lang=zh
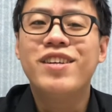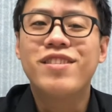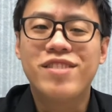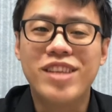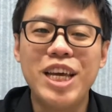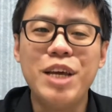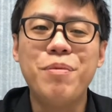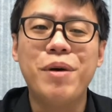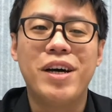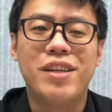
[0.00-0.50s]

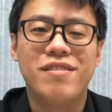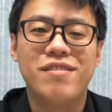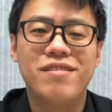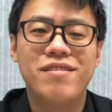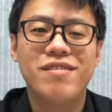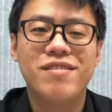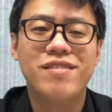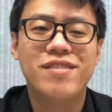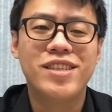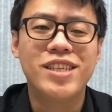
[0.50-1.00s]
第一本
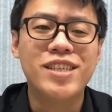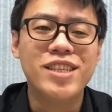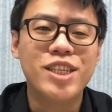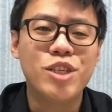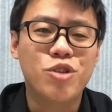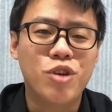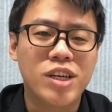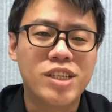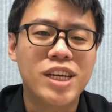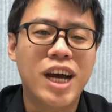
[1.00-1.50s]
经济
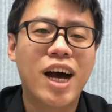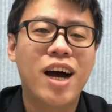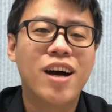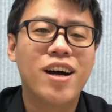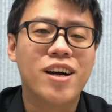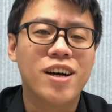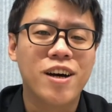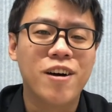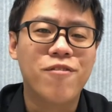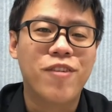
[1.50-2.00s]
学家
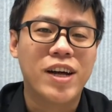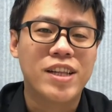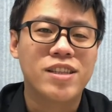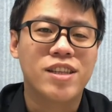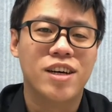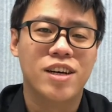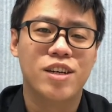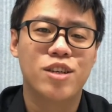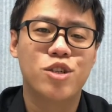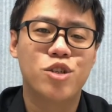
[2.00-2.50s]
何凡
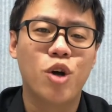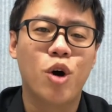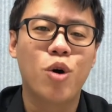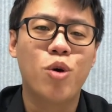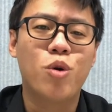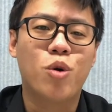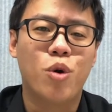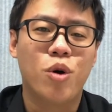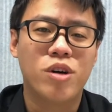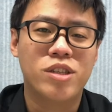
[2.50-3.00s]
的《
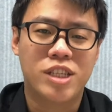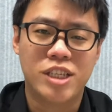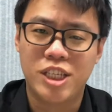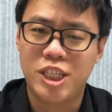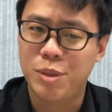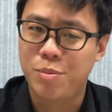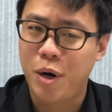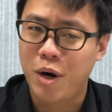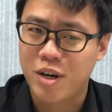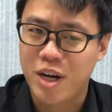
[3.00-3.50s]
中国经
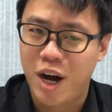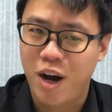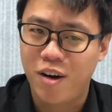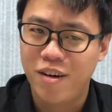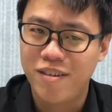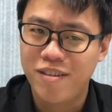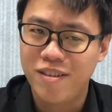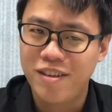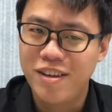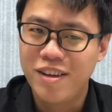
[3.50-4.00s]
济报告》，
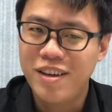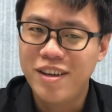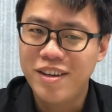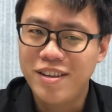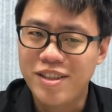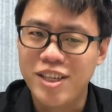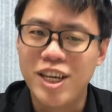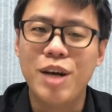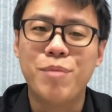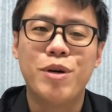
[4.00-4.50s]

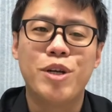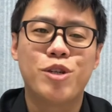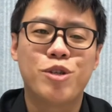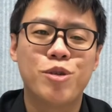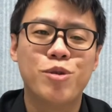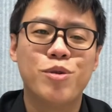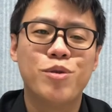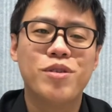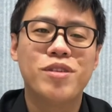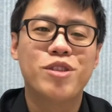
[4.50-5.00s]
第二本
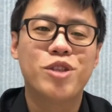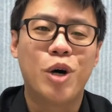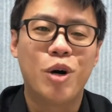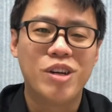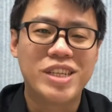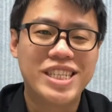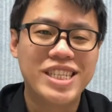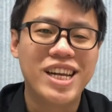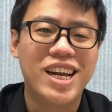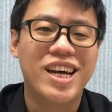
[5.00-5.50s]
书投
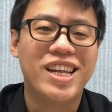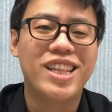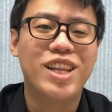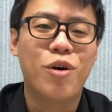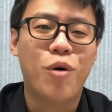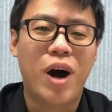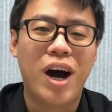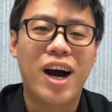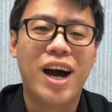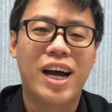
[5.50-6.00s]
资人
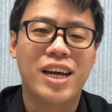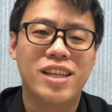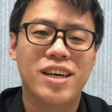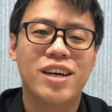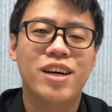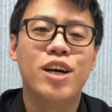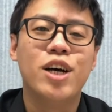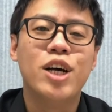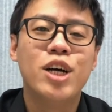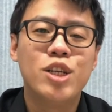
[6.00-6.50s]
黄海
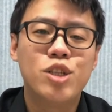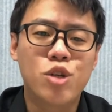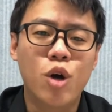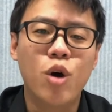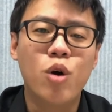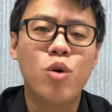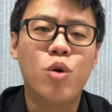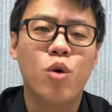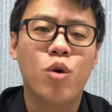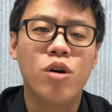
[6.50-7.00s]
的《
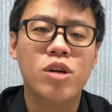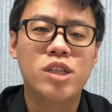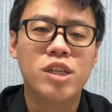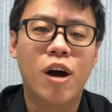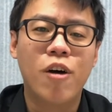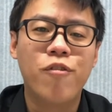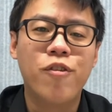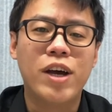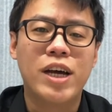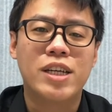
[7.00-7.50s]
中国
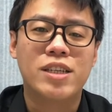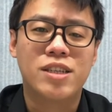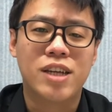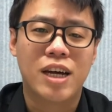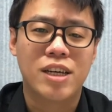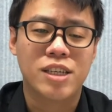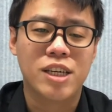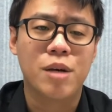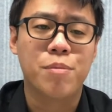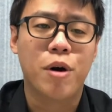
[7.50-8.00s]
消费
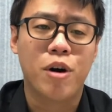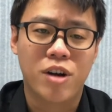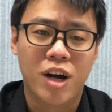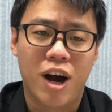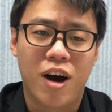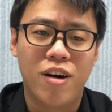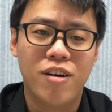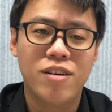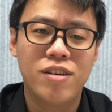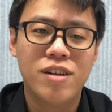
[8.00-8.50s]
产业报
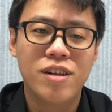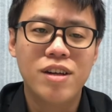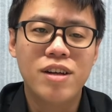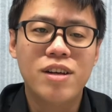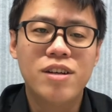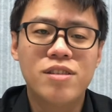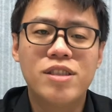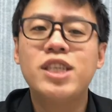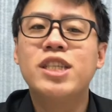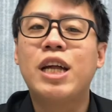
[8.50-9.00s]
告》，
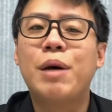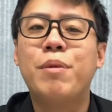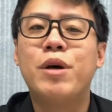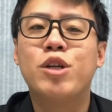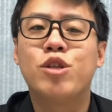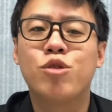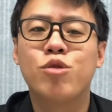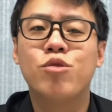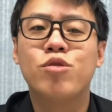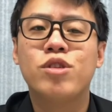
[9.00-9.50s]
第三本
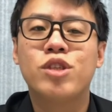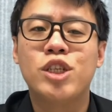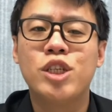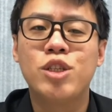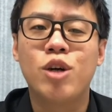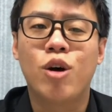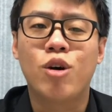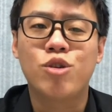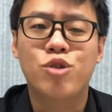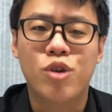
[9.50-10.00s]
书金
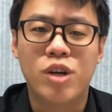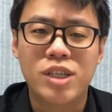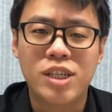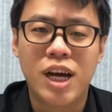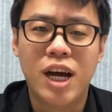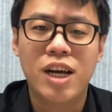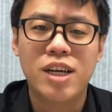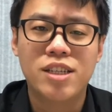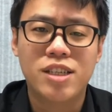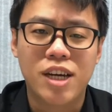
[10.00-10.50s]
融学
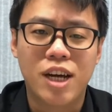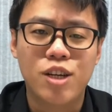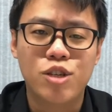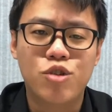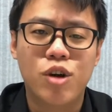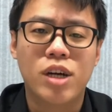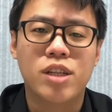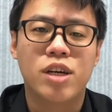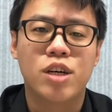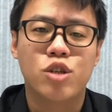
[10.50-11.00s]
家香
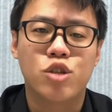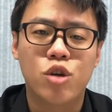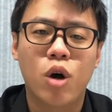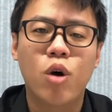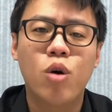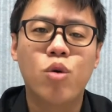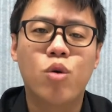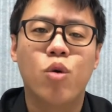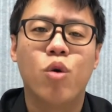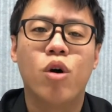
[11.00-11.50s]
帅的《
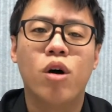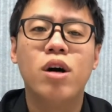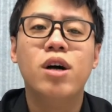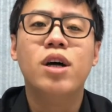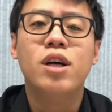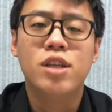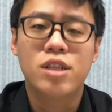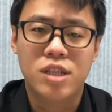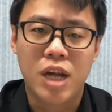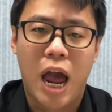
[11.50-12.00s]
中国
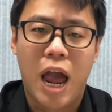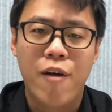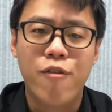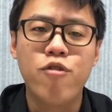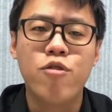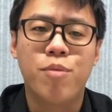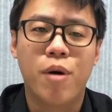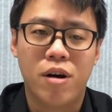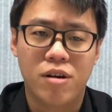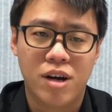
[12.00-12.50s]
财
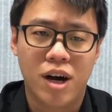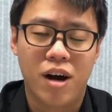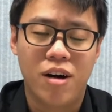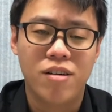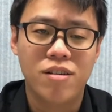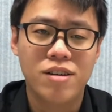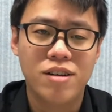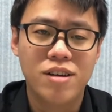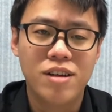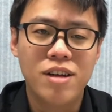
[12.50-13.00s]
富报告》，
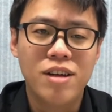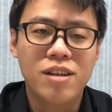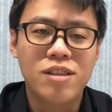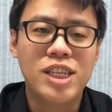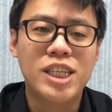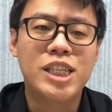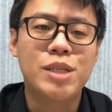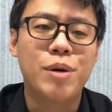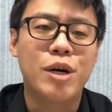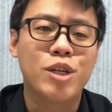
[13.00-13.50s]

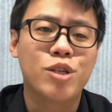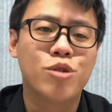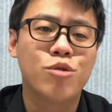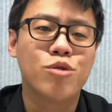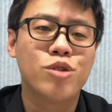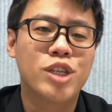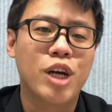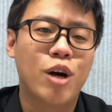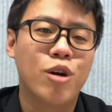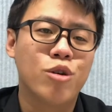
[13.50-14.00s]
第四本
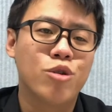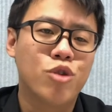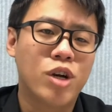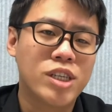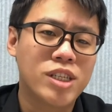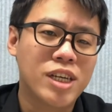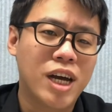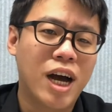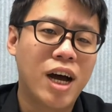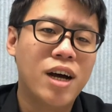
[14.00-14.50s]
书教育
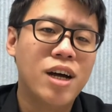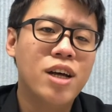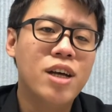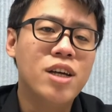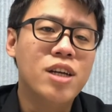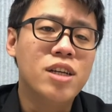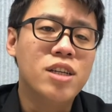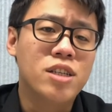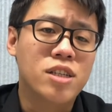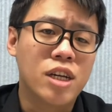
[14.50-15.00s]
专家
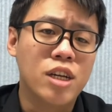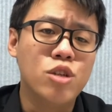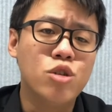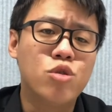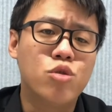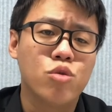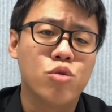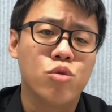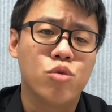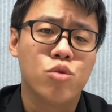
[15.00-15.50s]
沈
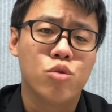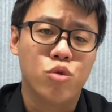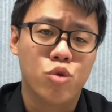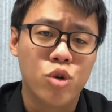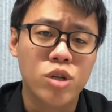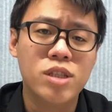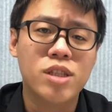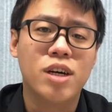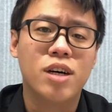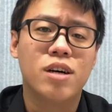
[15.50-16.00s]
祖
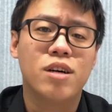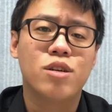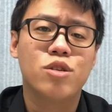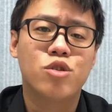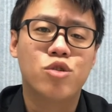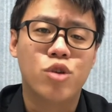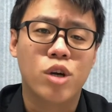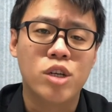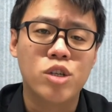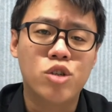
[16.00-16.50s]
云的《
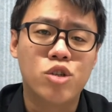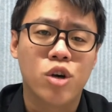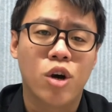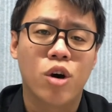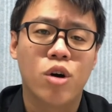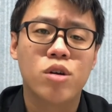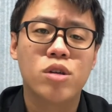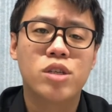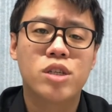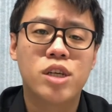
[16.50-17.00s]
全
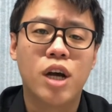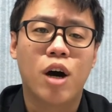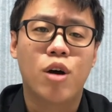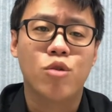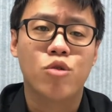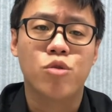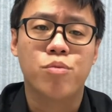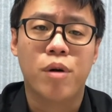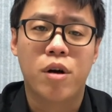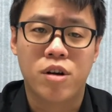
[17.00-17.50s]
球教
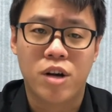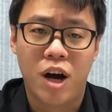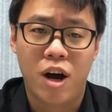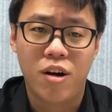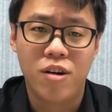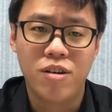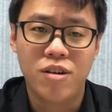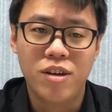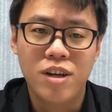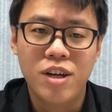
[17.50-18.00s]
育报告》，
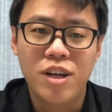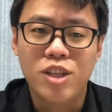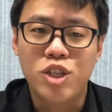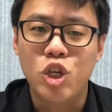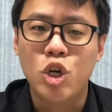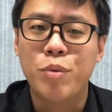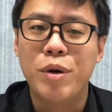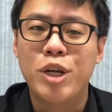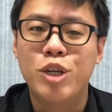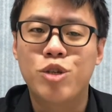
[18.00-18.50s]

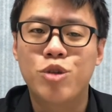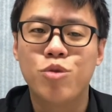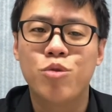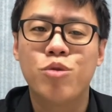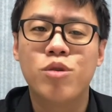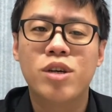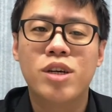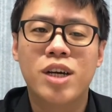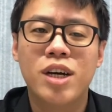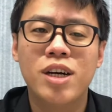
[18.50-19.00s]
第五本
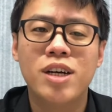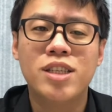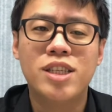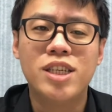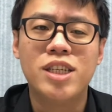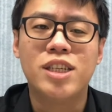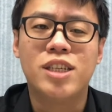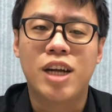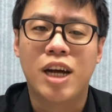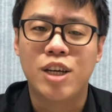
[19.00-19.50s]
书科
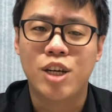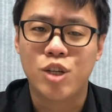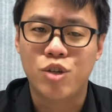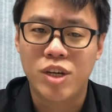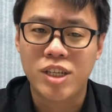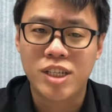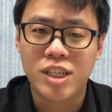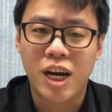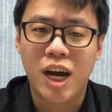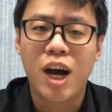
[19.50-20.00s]
技产业
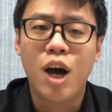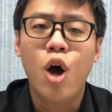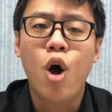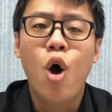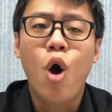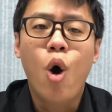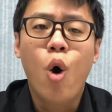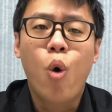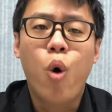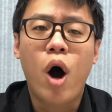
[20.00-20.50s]
专家
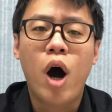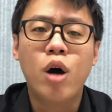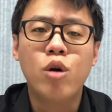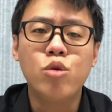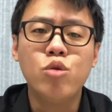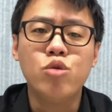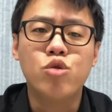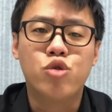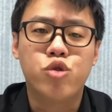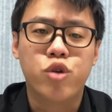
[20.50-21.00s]
黄
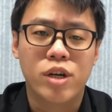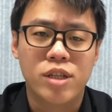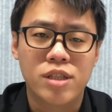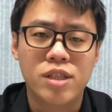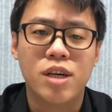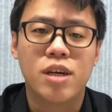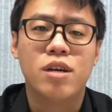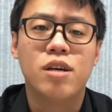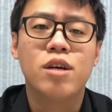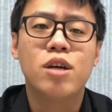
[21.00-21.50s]
玉泉
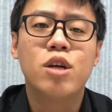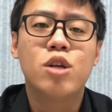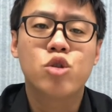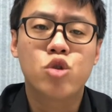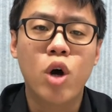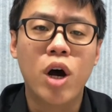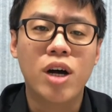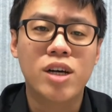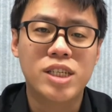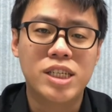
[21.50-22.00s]
的《
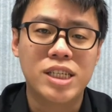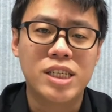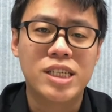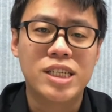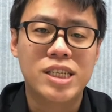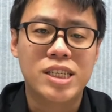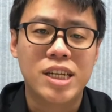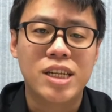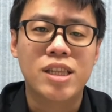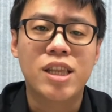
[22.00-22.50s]
创新
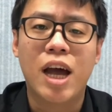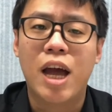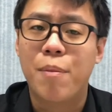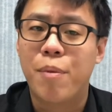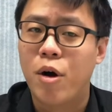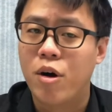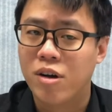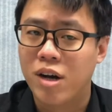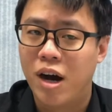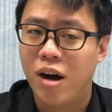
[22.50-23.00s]
生态
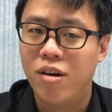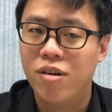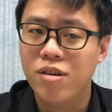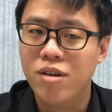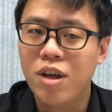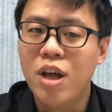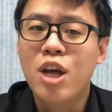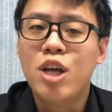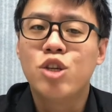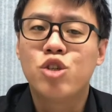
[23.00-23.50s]
报告》。
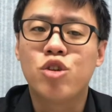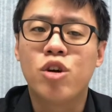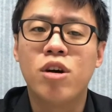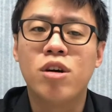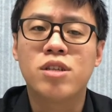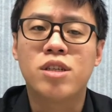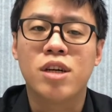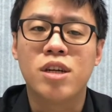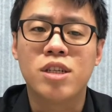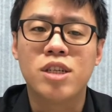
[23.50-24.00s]
最
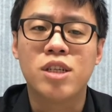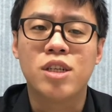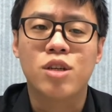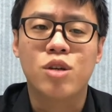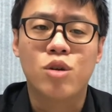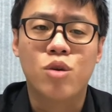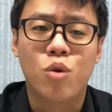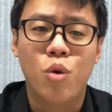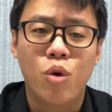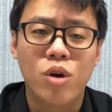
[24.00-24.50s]
后则是
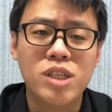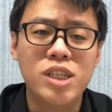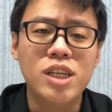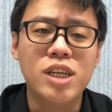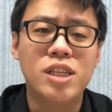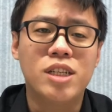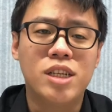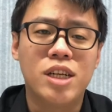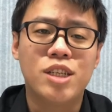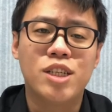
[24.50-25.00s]
国
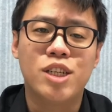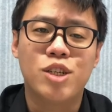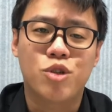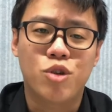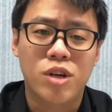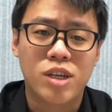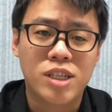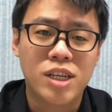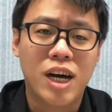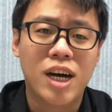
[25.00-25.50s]
际政治
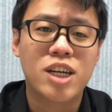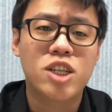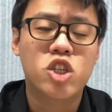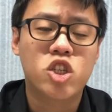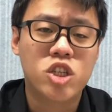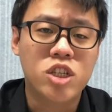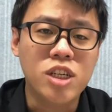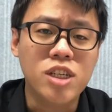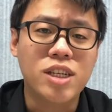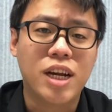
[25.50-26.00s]
学家
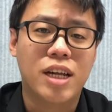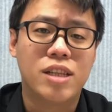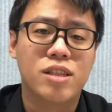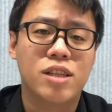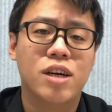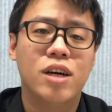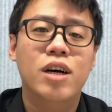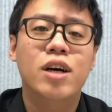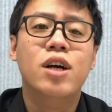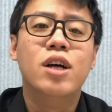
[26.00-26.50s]
施展
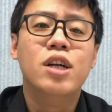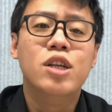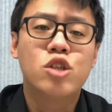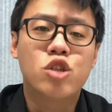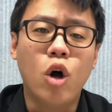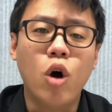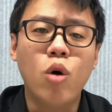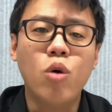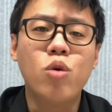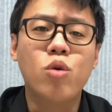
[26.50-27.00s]
的《
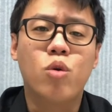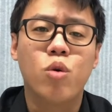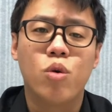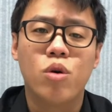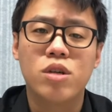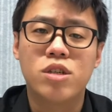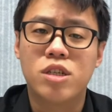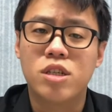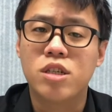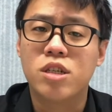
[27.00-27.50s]
中
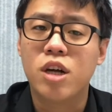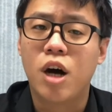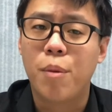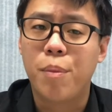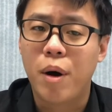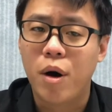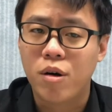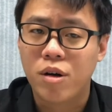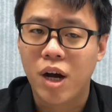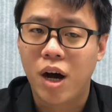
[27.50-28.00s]
国制造
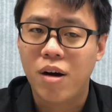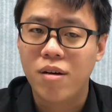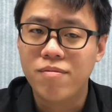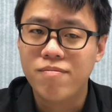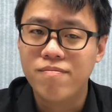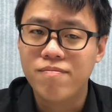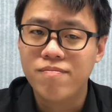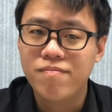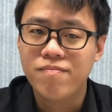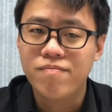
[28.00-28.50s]
报告》，
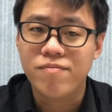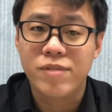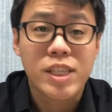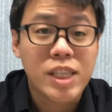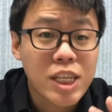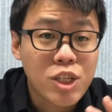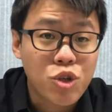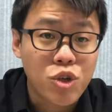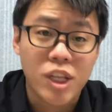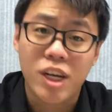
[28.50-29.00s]
你一
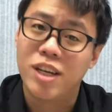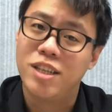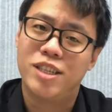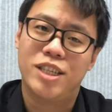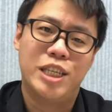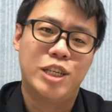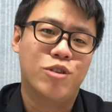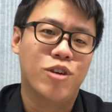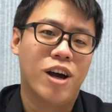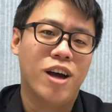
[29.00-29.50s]
定觉得很
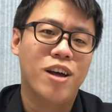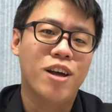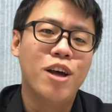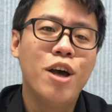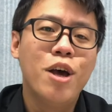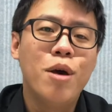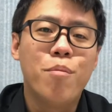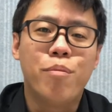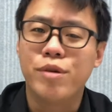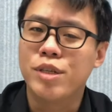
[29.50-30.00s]
奇怪，
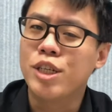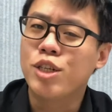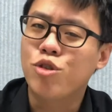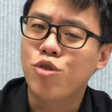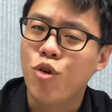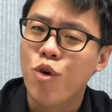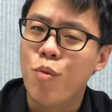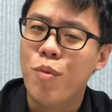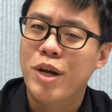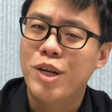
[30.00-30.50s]
不是
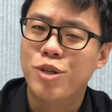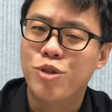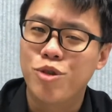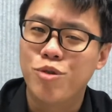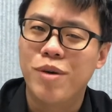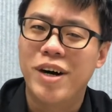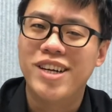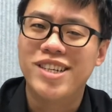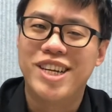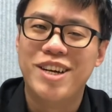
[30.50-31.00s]
说五本书
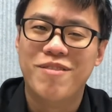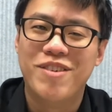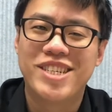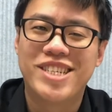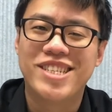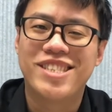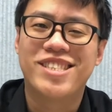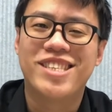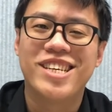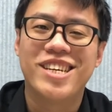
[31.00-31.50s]
吗？怎么
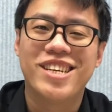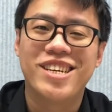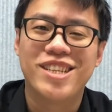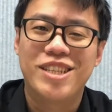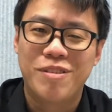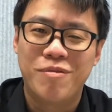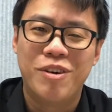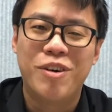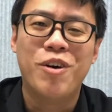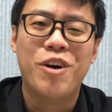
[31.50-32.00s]
是第？
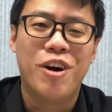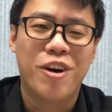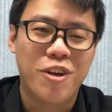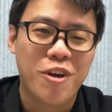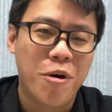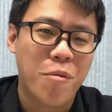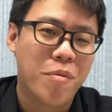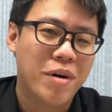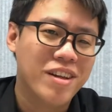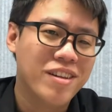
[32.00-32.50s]
怎么会有
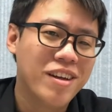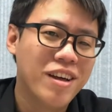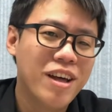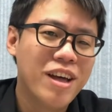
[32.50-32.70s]
六本？